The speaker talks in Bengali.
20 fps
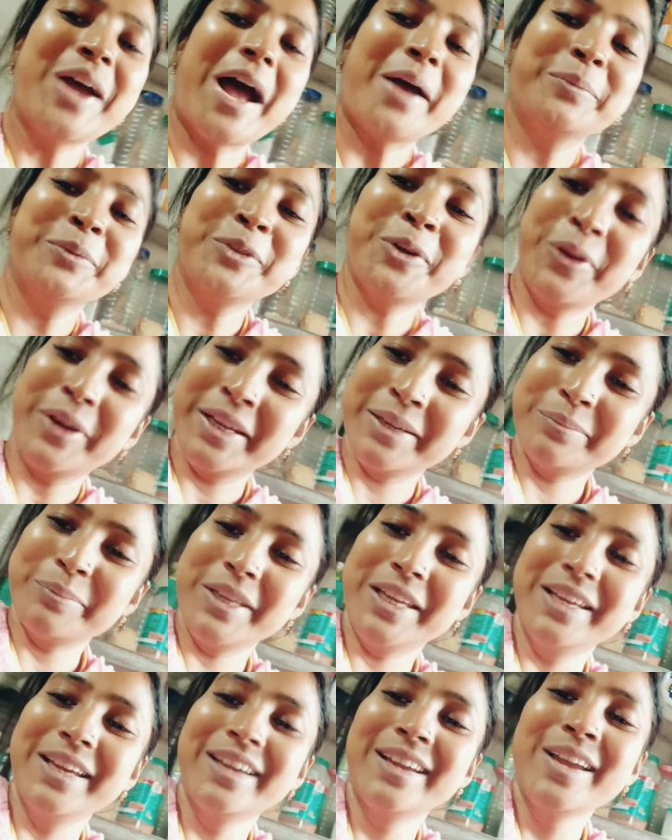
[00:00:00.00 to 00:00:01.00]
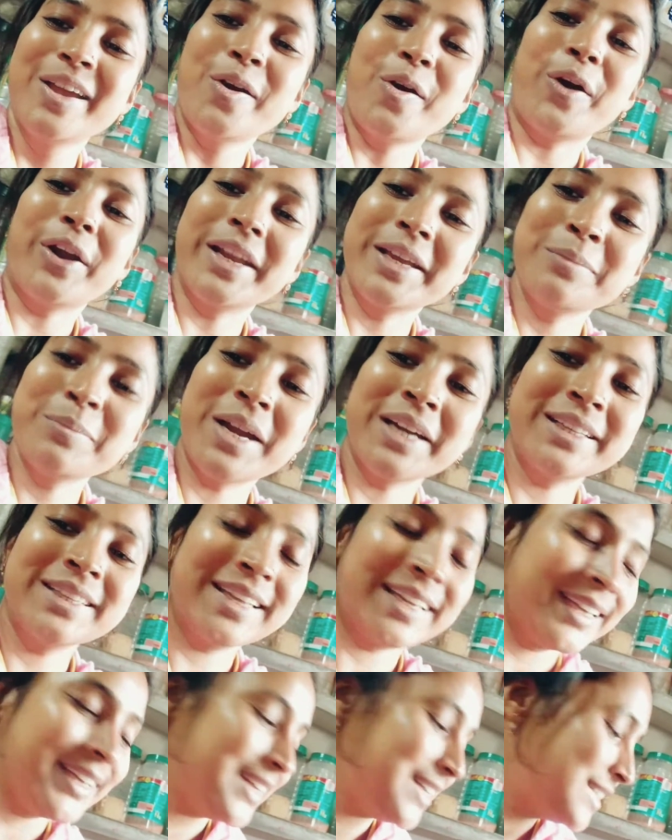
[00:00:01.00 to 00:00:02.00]
আমি তো অনেক অনেকবারই
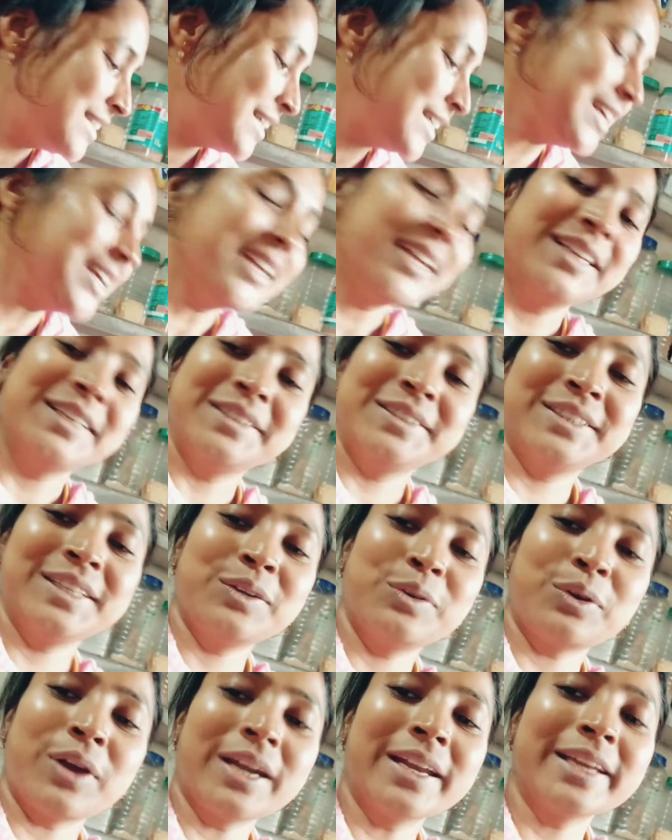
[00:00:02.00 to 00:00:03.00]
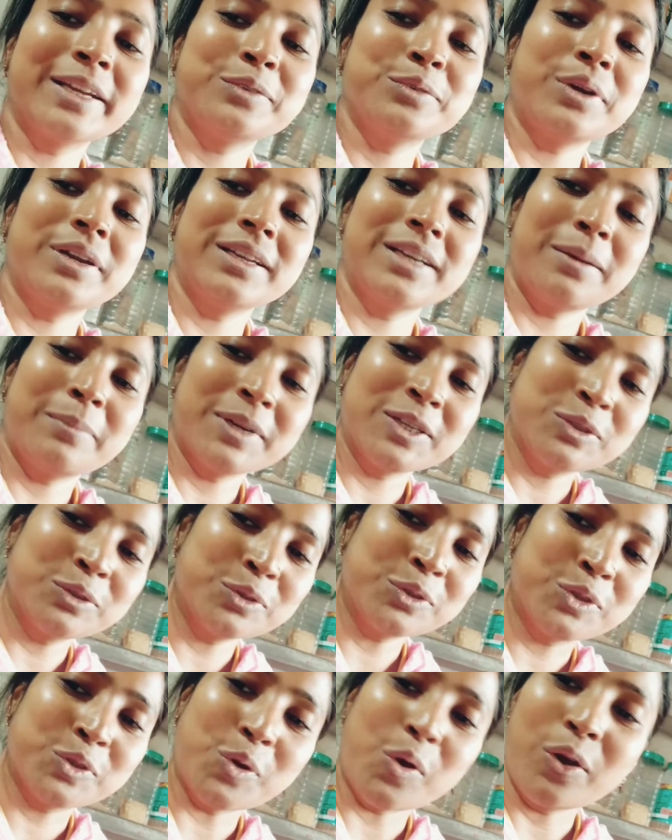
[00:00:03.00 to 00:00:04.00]
দেখিয়েছি যে ওখানে একটুখানি আমার জন্য
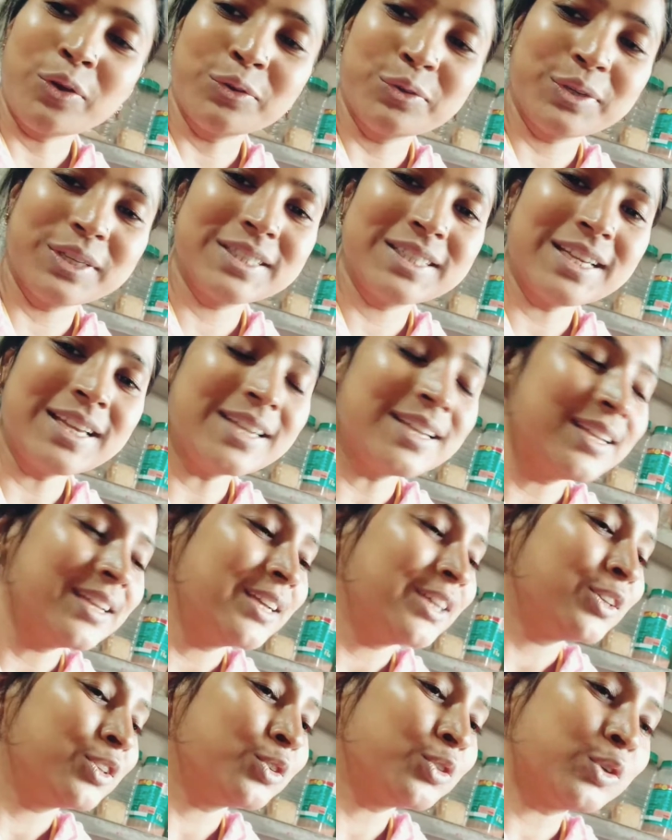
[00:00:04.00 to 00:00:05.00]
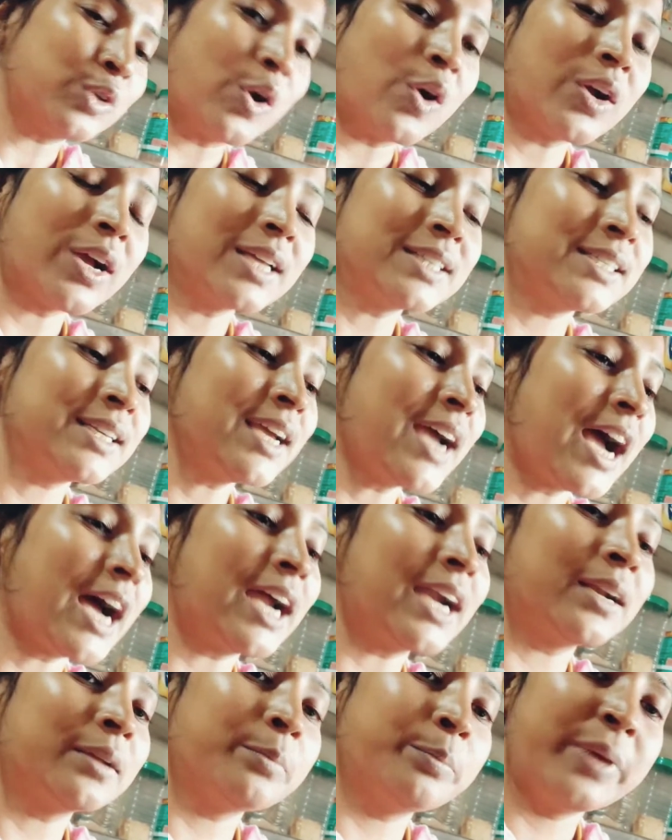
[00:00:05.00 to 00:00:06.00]
টক রয়েছে তো টক আছে
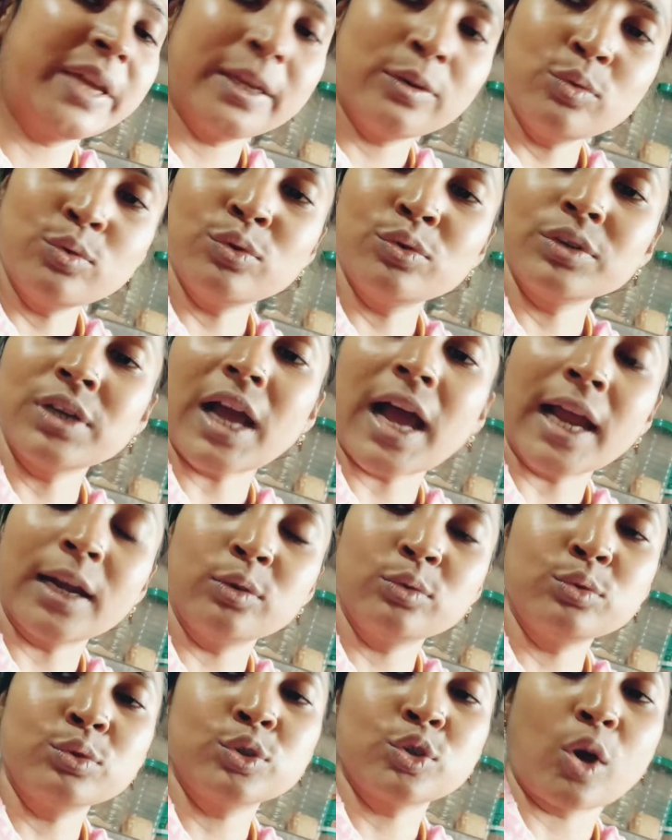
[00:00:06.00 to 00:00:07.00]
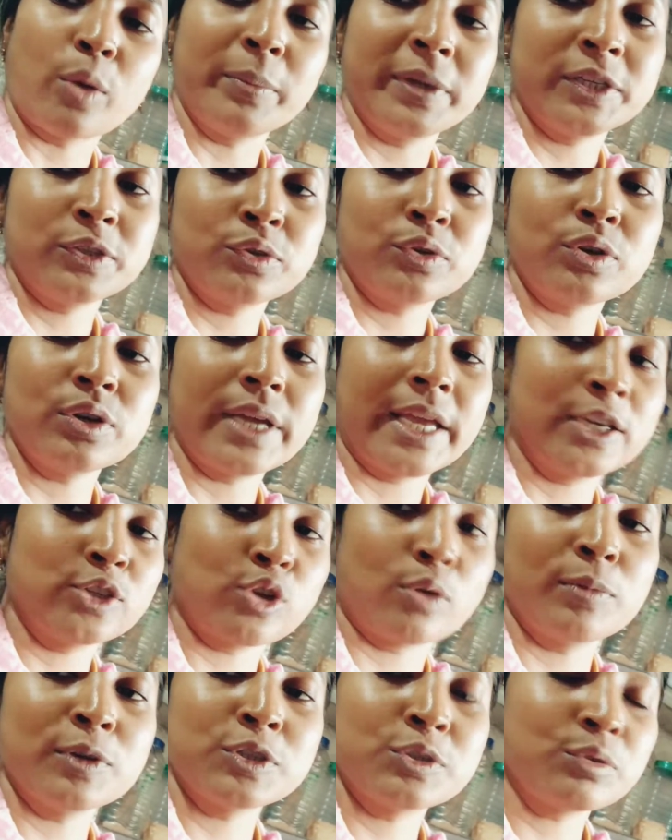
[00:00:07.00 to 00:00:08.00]
আর বেগুন আলু টমেটো এই
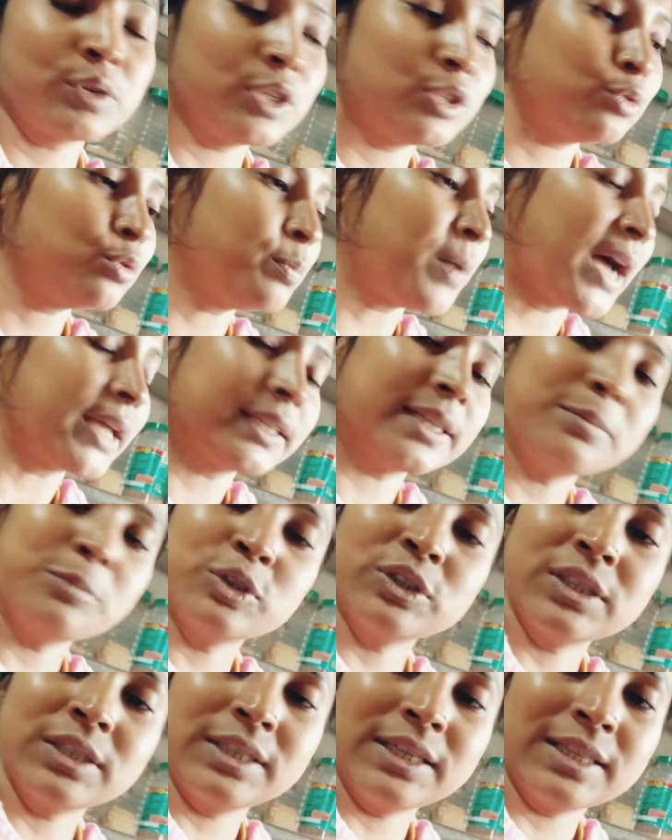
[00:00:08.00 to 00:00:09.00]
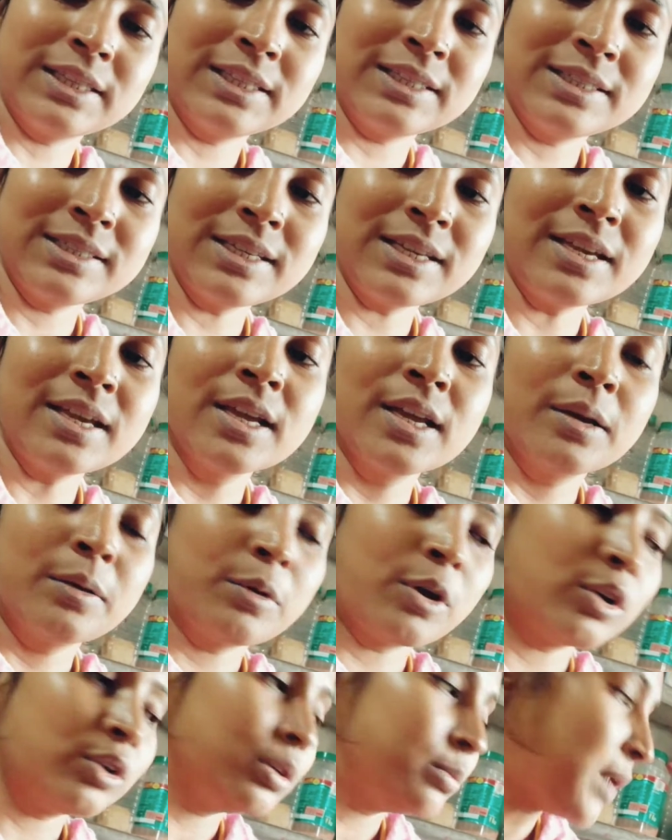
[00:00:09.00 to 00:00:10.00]
সমস্ত কিছু ভাতের মধ্যে দিয়ে দিয়েছি
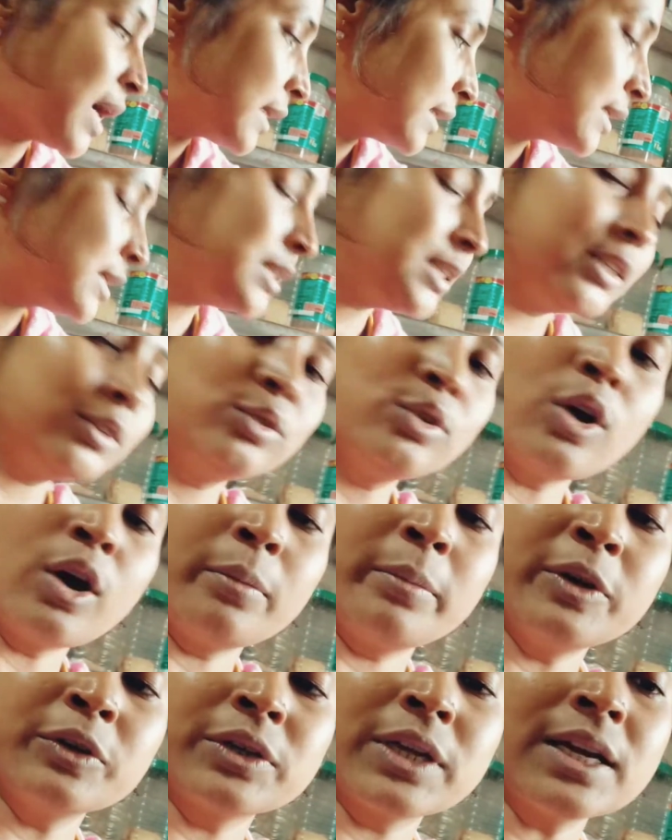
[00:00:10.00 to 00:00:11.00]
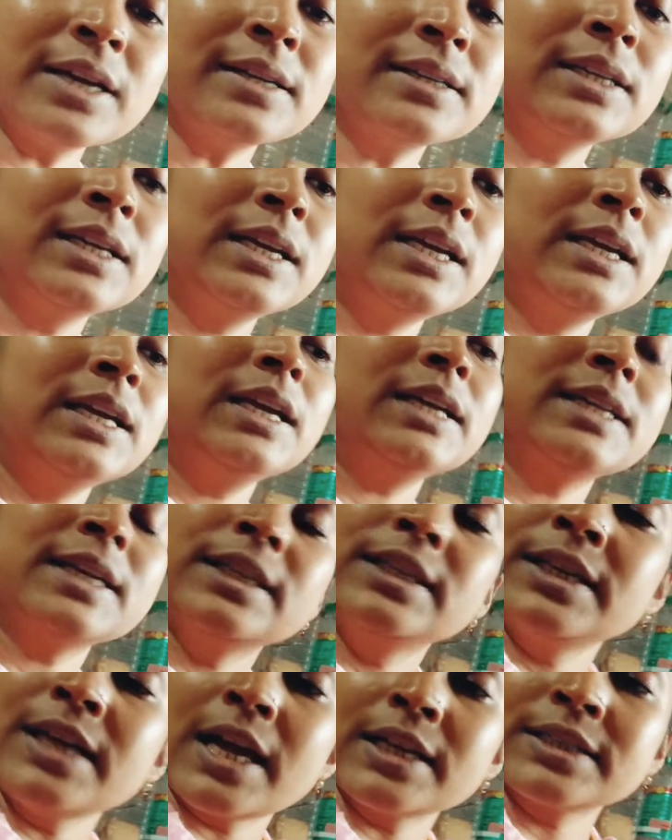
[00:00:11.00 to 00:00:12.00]
ভাতে সিদ্ধ হবে ওটা এটা
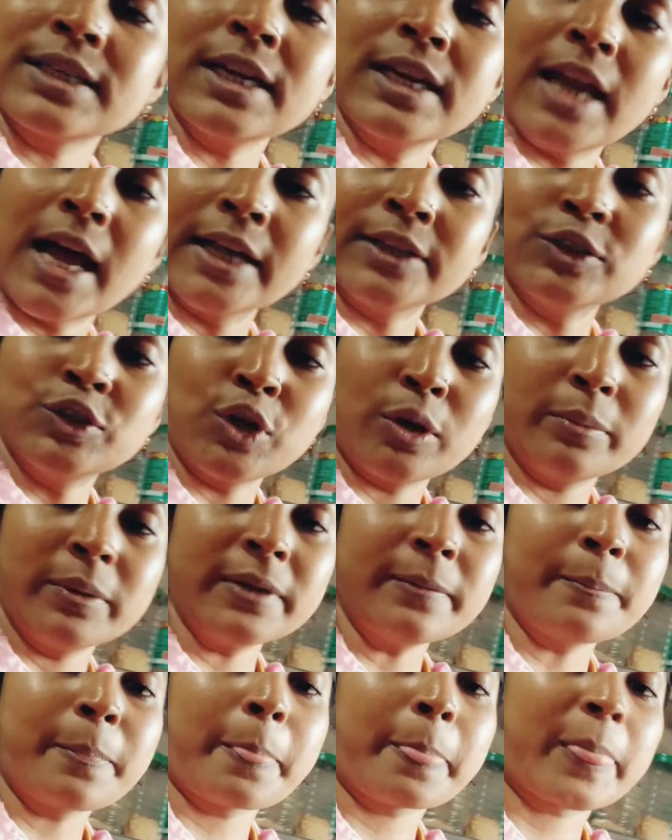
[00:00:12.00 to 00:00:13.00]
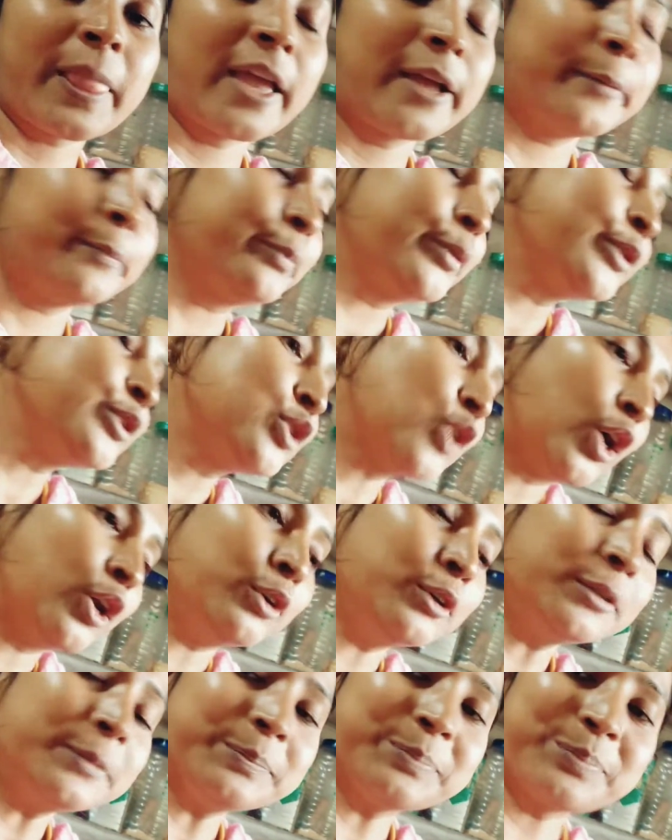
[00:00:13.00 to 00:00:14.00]
দিয়ে আজকে লাঞ্চ হবে তো চলো